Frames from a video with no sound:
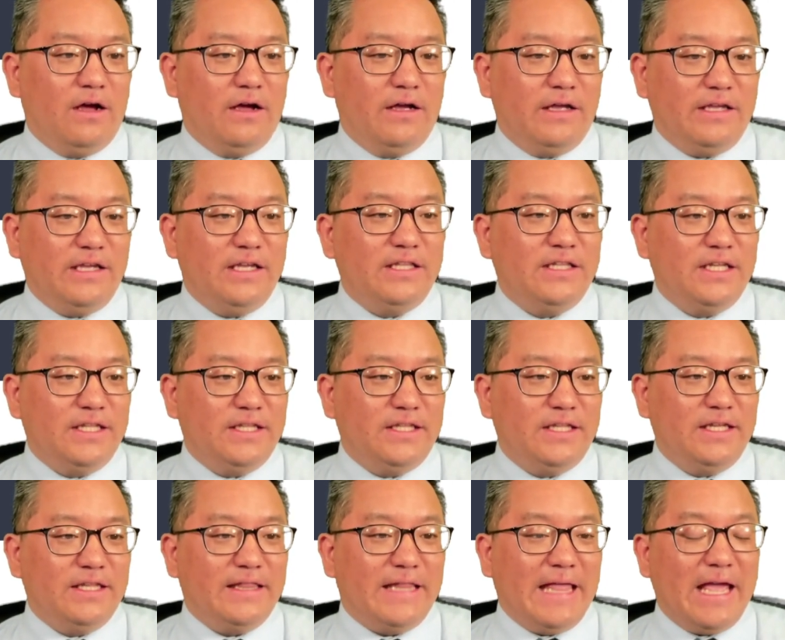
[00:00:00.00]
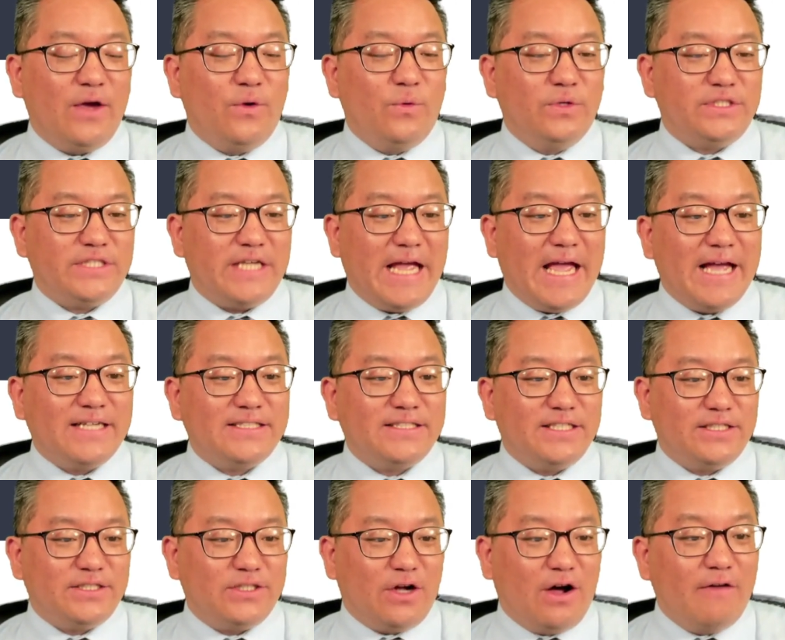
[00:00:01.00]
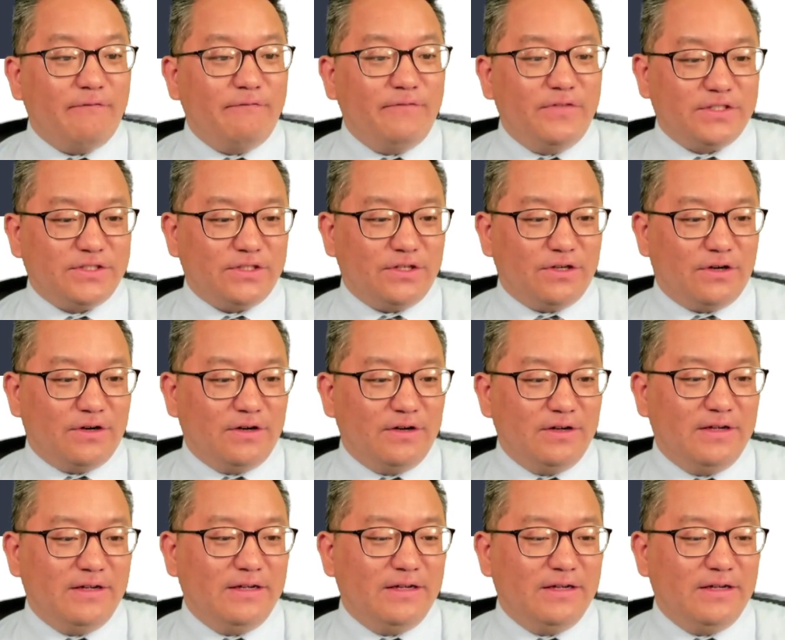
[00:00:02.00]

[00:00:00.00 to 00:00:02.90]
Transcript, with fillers: EDD 아, Language Access Officer